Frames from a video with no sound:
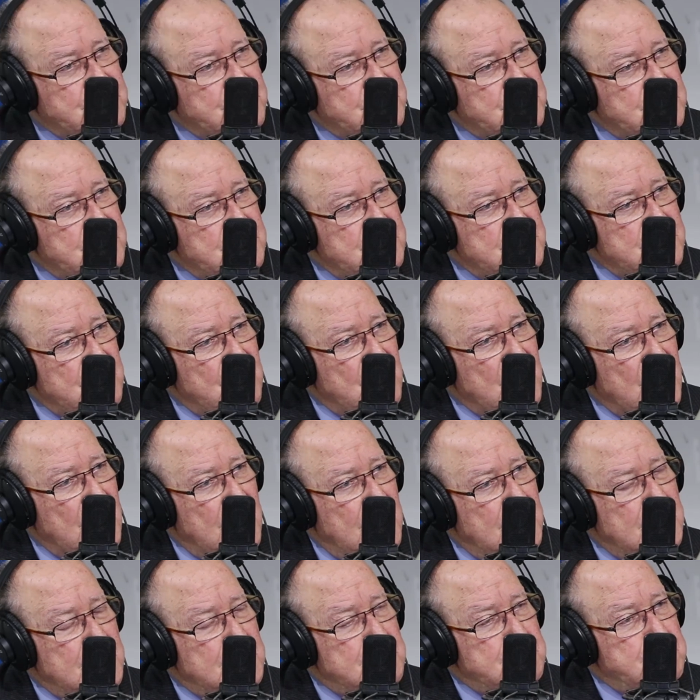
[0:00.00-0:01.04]
سي مصطفى عندك
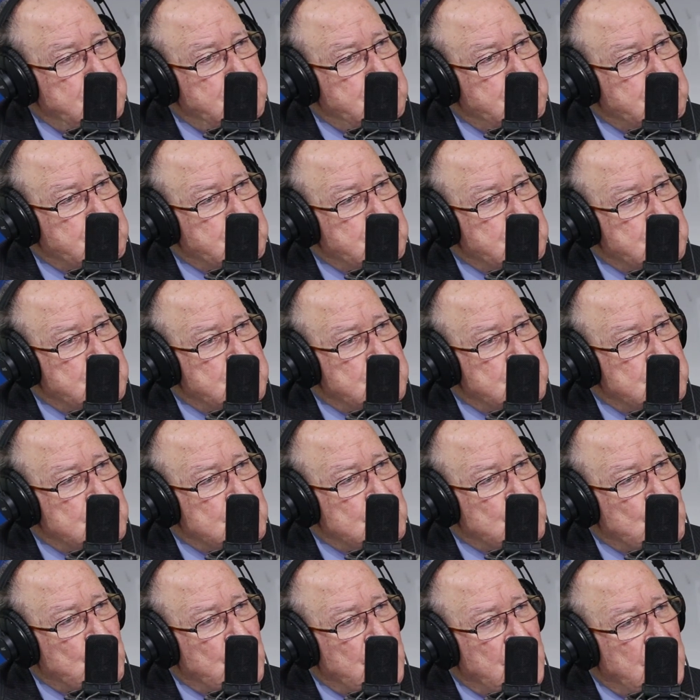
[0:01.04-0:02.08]
آه،
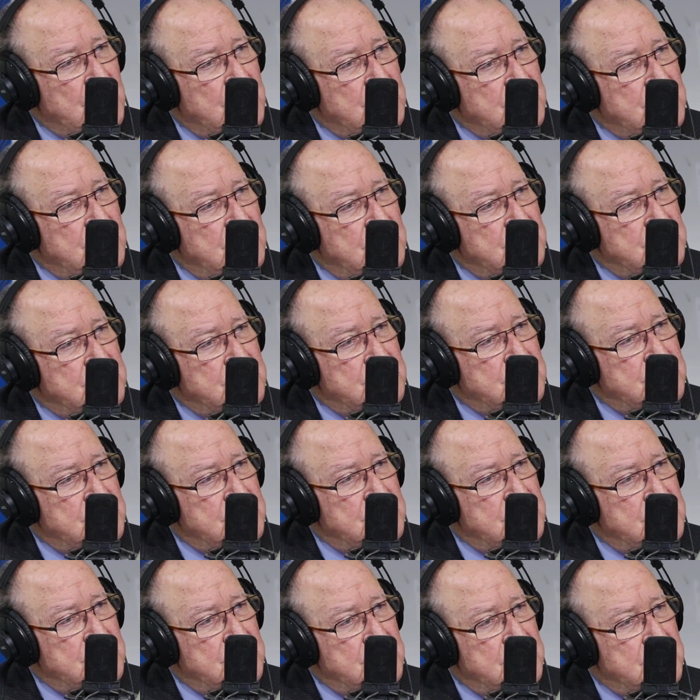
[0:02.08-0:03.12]
جنسيه مزدوجه
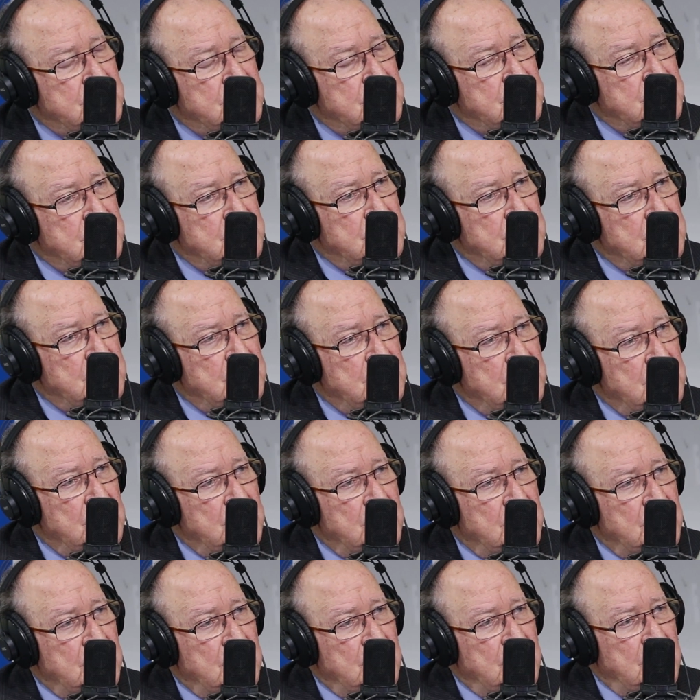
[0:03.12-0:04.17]
ولا تخليت على